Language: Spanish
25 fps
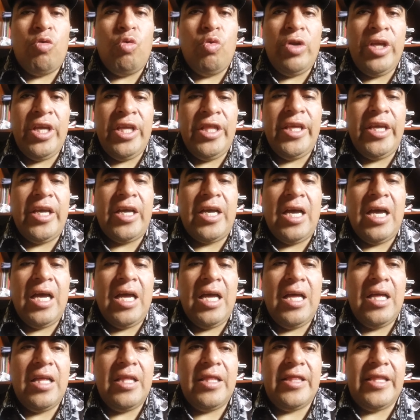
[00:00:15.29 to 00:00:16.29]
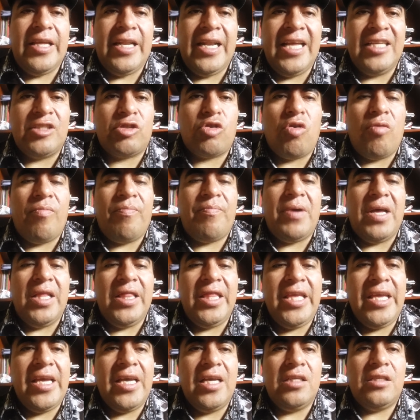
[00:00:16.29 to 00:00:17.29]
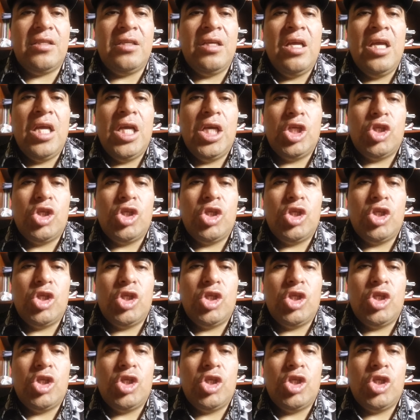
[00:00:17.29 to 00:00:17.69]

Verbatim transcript: jurídica de las compañías